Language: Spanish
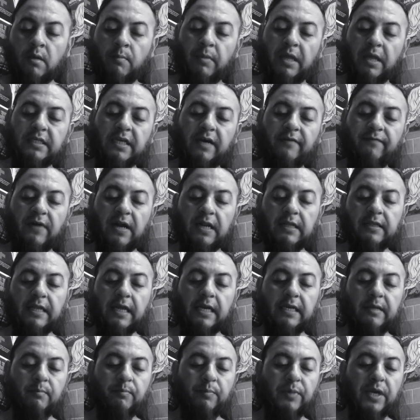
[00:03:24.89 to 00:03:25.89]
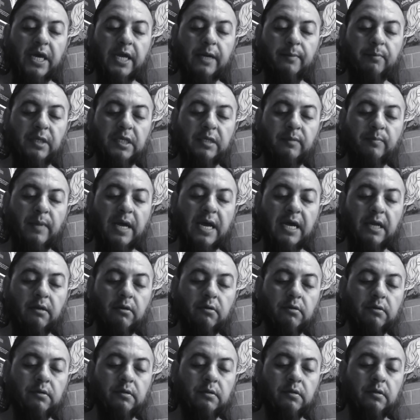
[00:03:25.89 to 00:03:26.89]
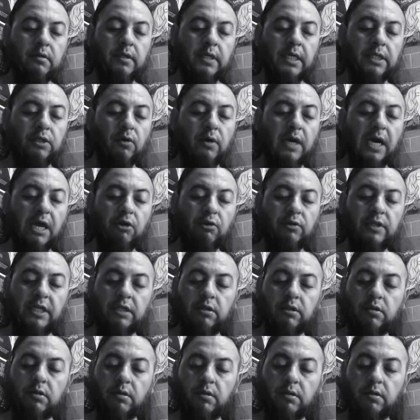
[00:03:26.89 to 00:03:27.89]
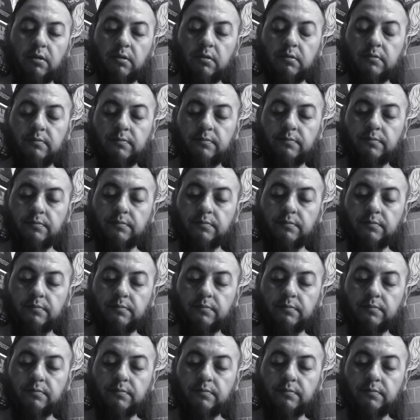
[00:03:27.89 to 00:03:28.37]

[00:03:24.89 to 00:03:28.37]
Me hacía falta limpiar mis manos, que tocaron de todo.